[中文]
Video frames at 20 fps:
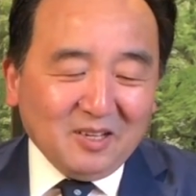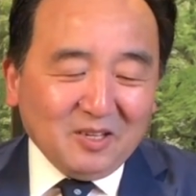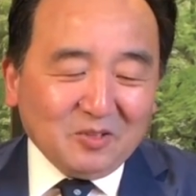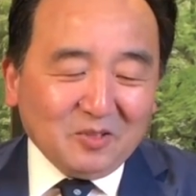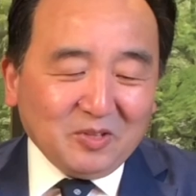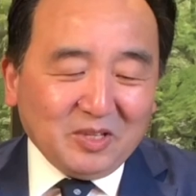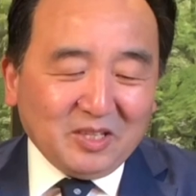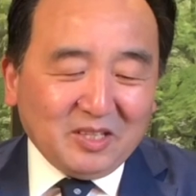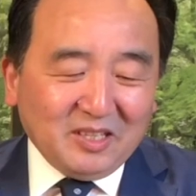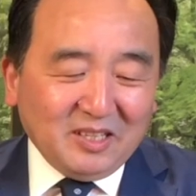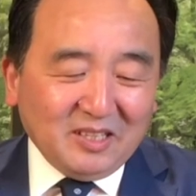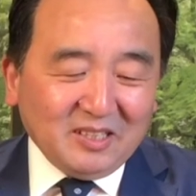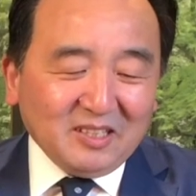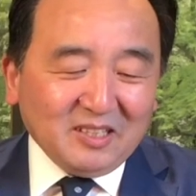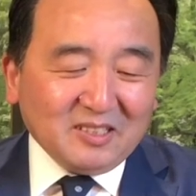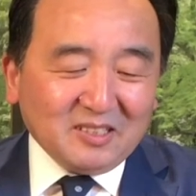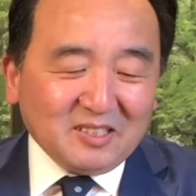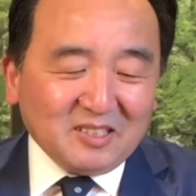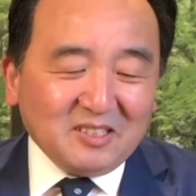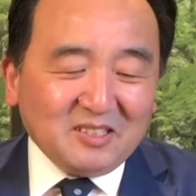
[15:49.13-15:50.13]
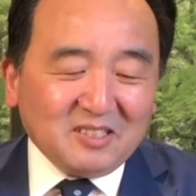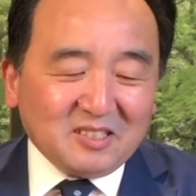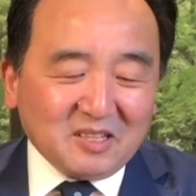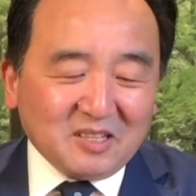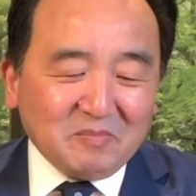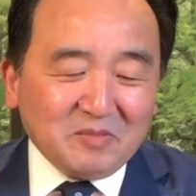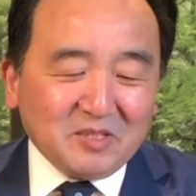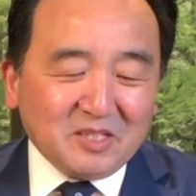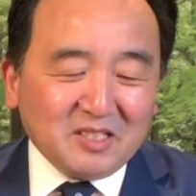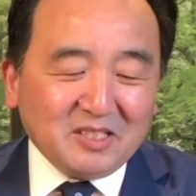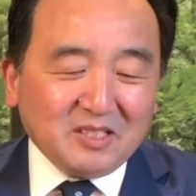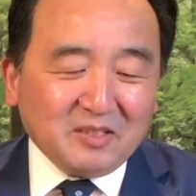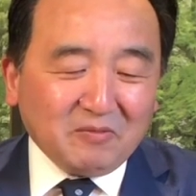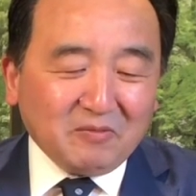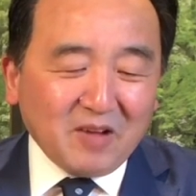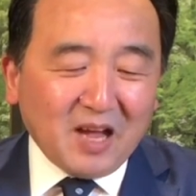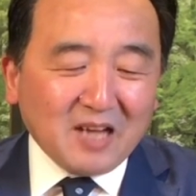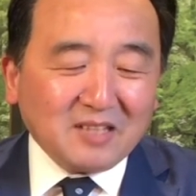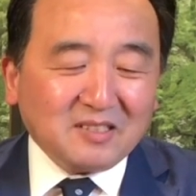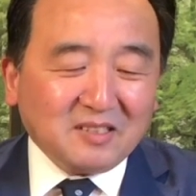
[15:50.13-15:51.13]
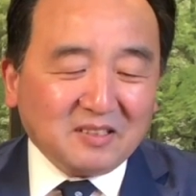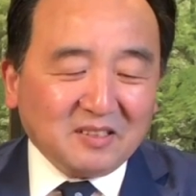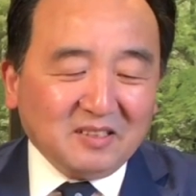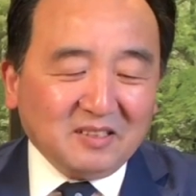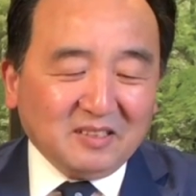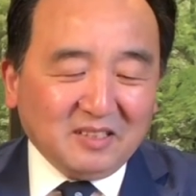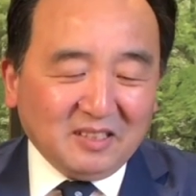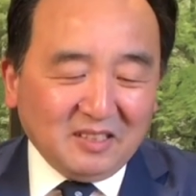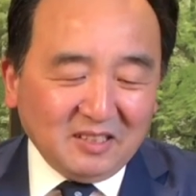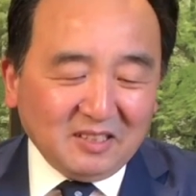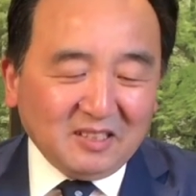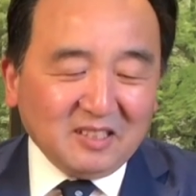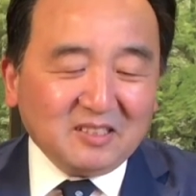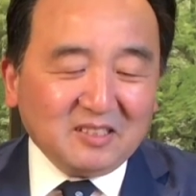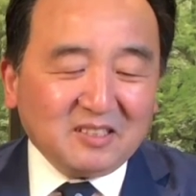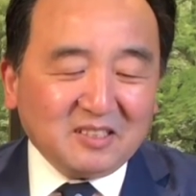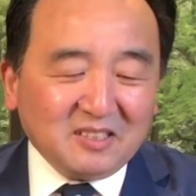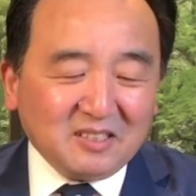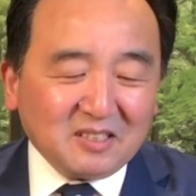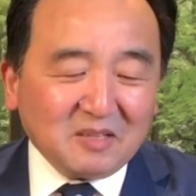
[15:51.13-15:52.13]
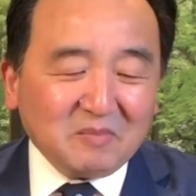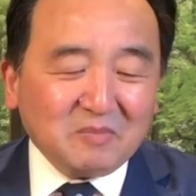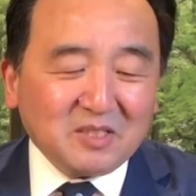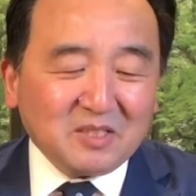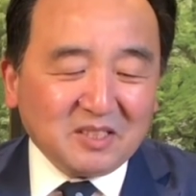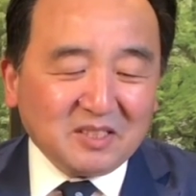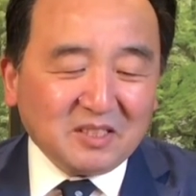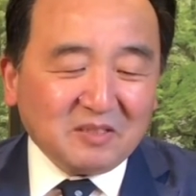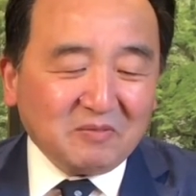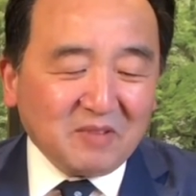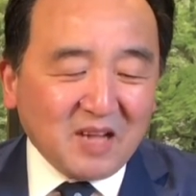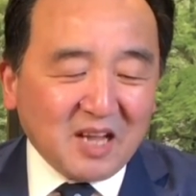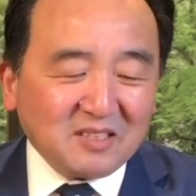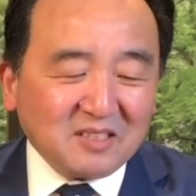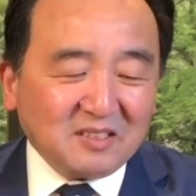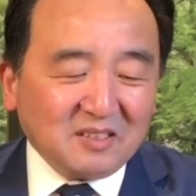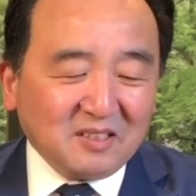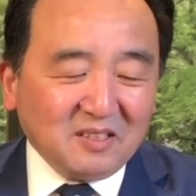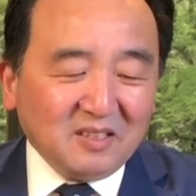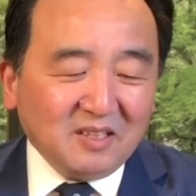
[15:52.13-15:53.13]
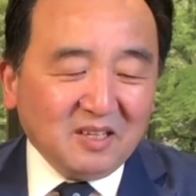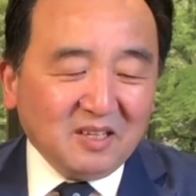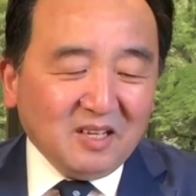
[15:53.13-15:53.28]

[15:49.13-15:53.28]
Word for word: 所以一定是什么事情发生了，一定是什么事情发生了，